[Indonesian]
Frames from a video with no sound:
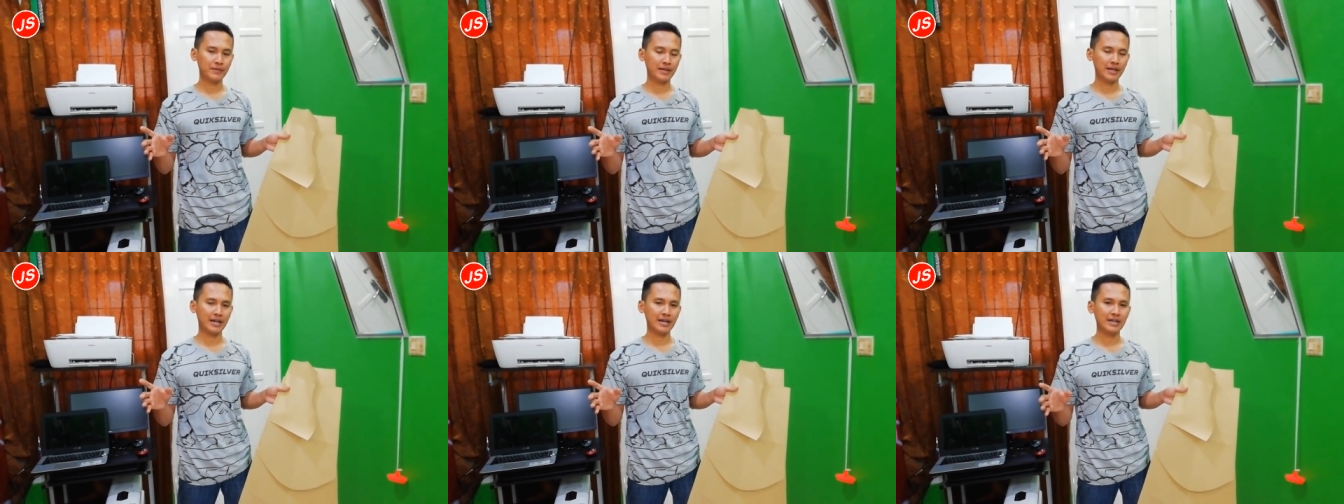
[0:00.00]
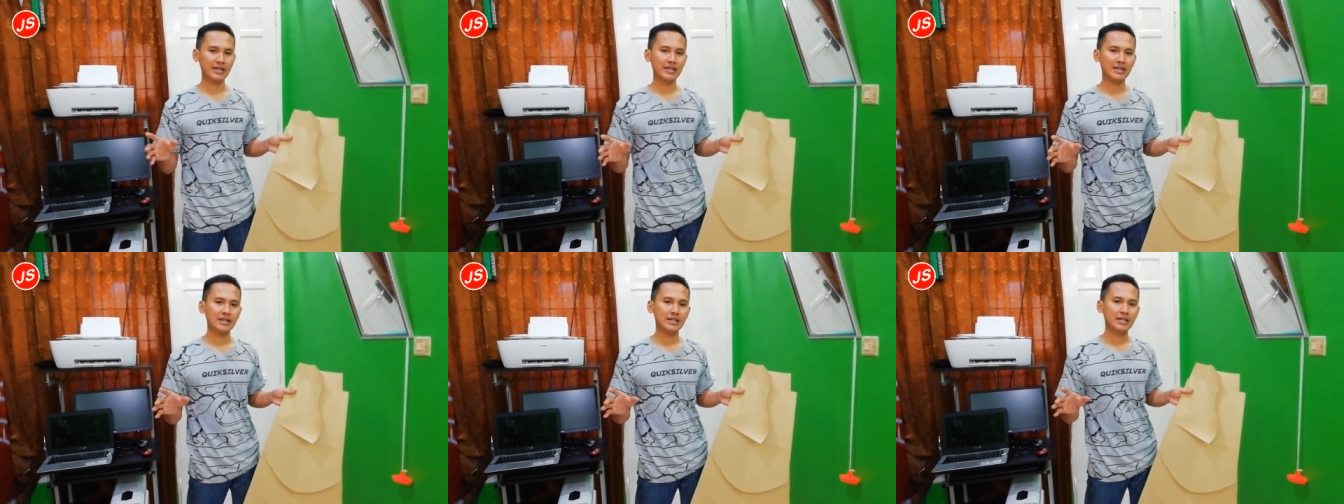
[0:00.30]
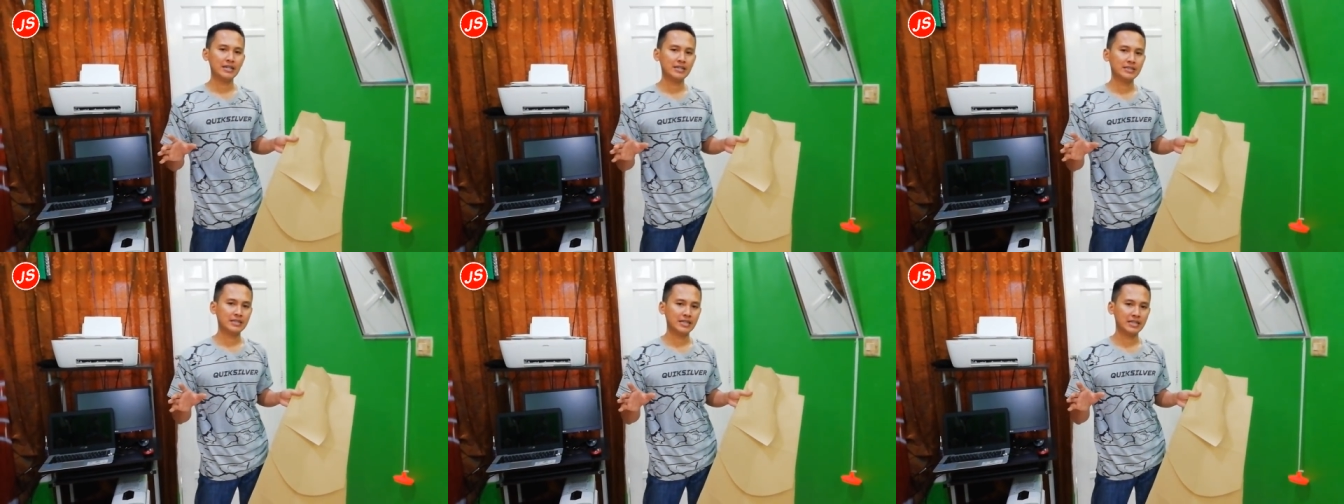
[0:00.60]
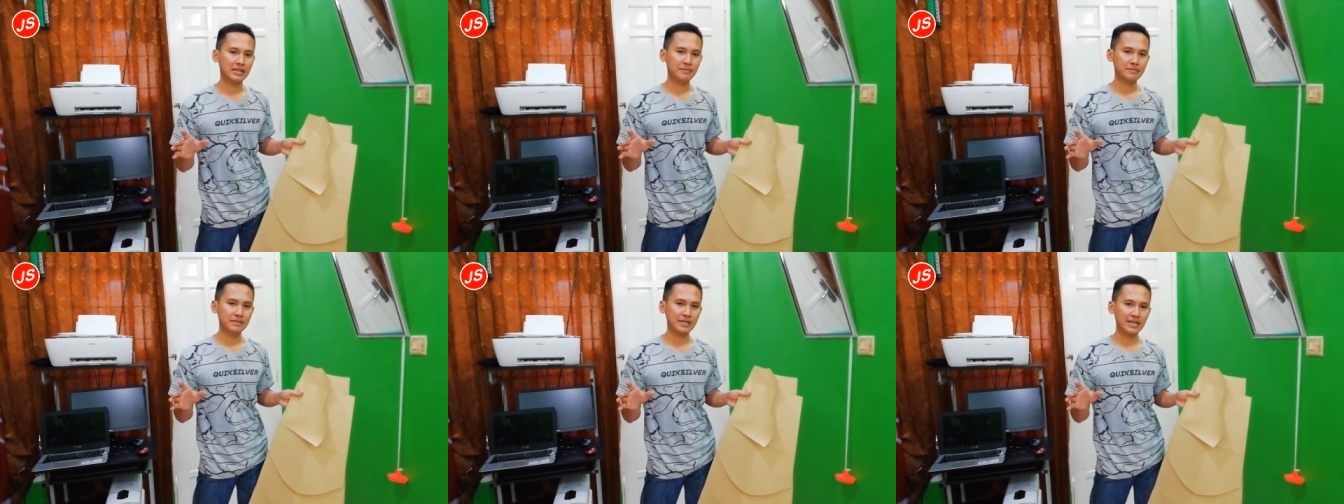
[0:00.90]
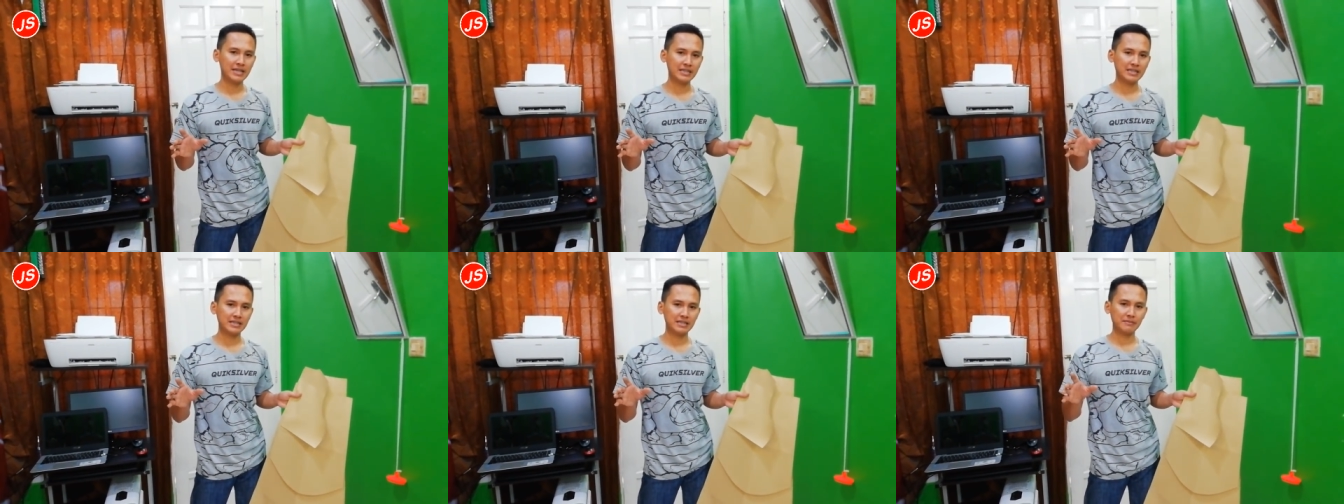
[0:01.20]
ya jadi
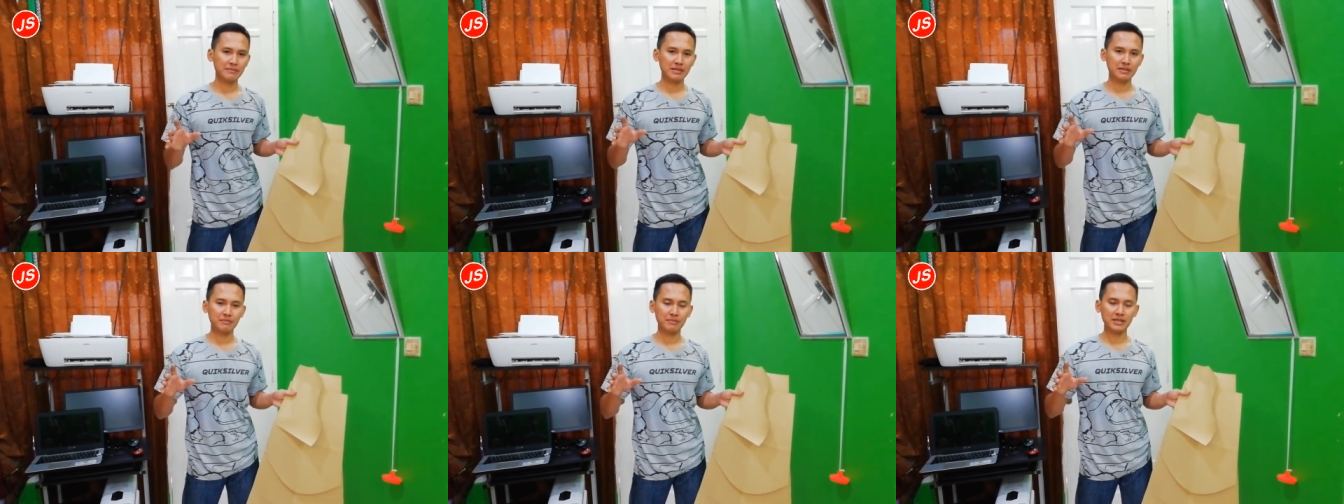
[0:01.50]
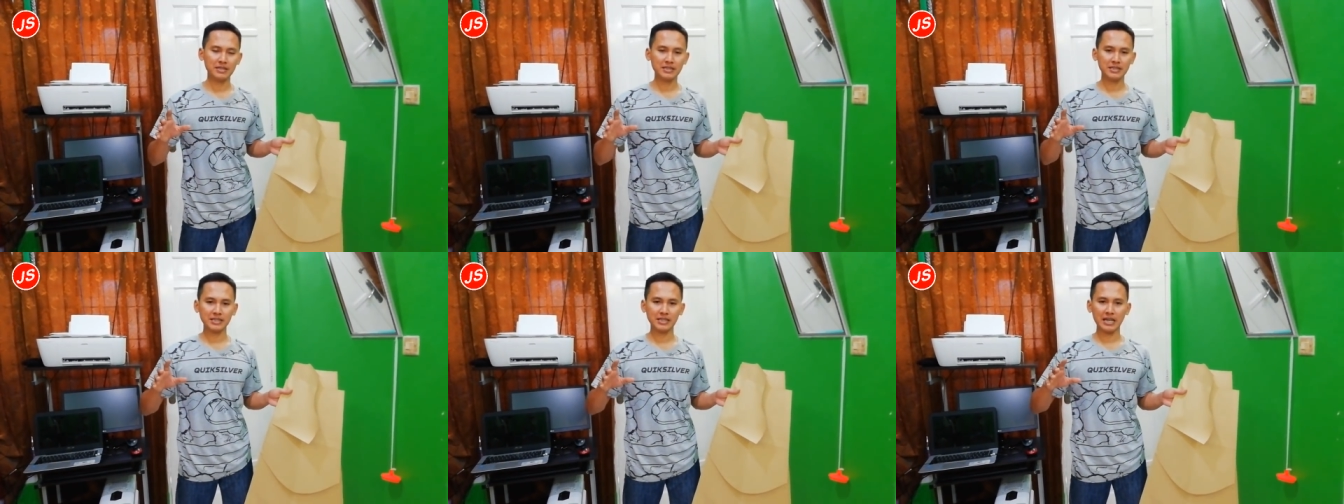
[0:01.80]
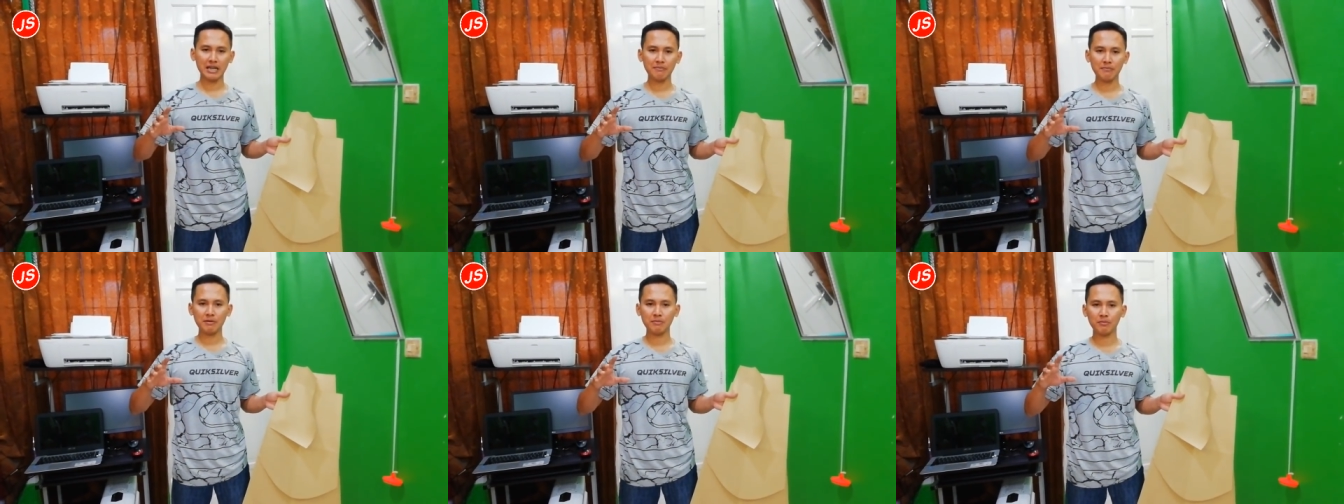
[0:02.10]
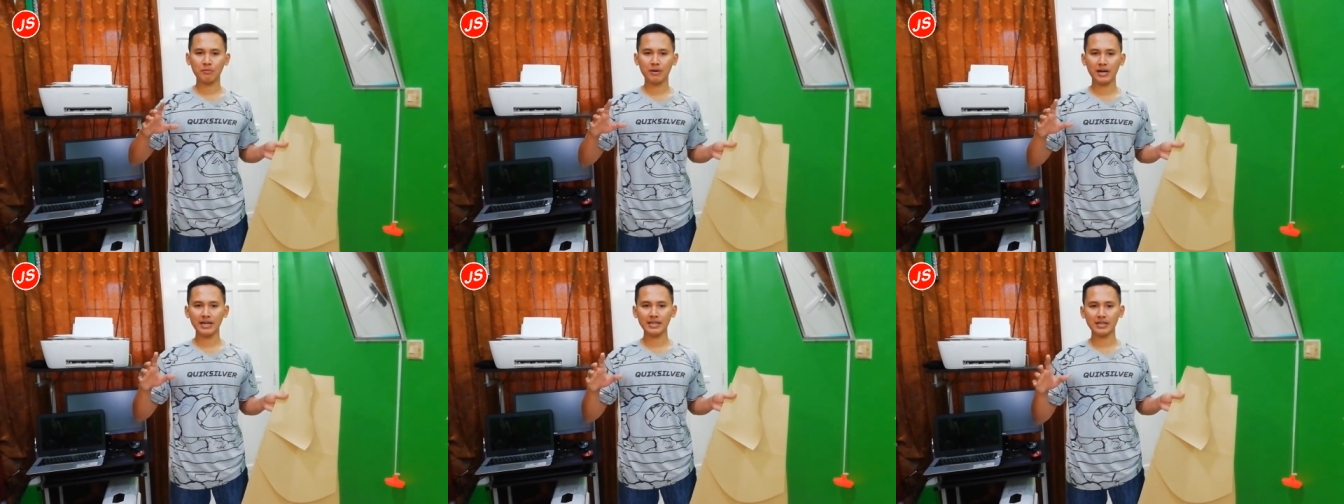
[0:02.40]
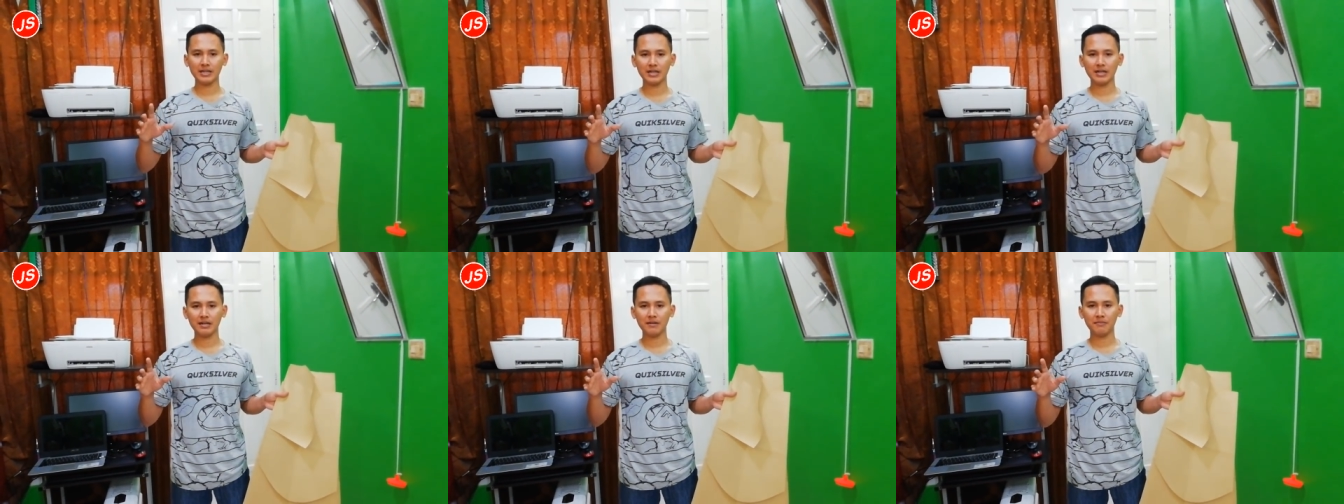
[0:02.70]
misalnya teman-teman setelah
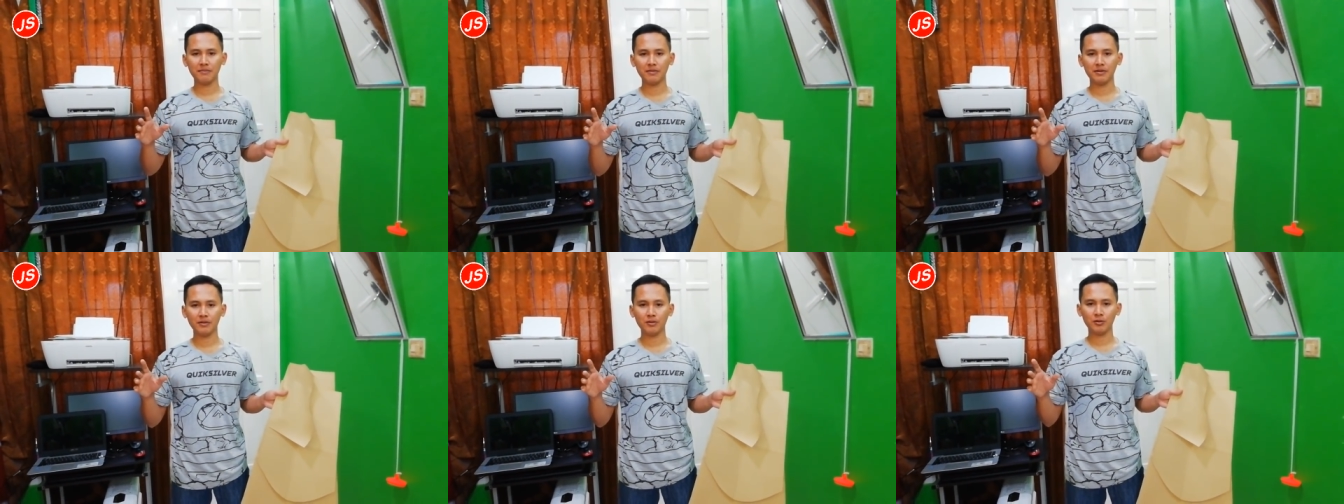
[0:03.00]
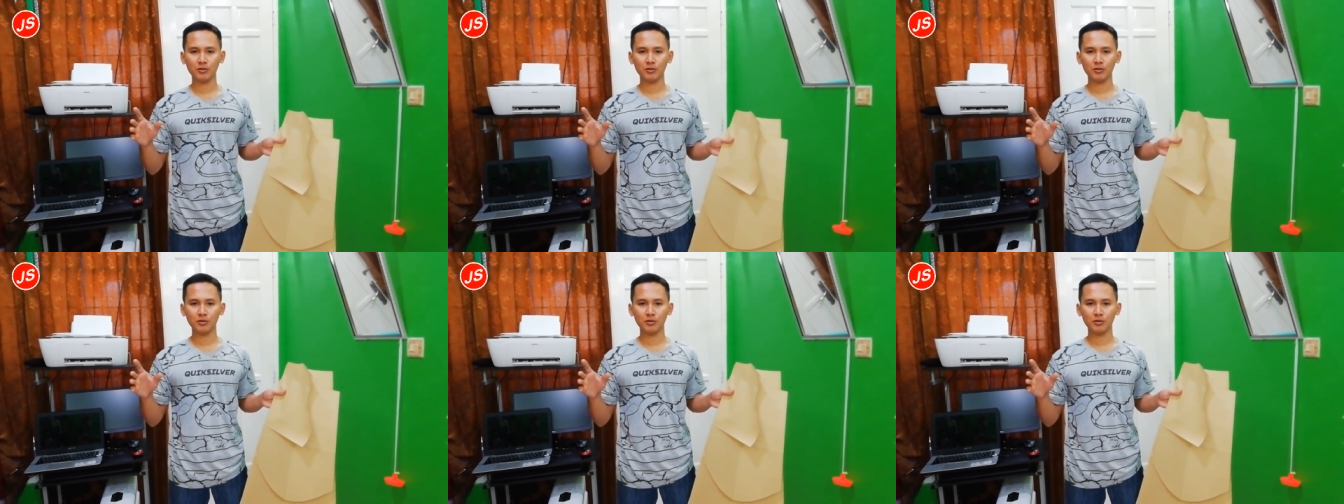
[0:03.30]
membuat um,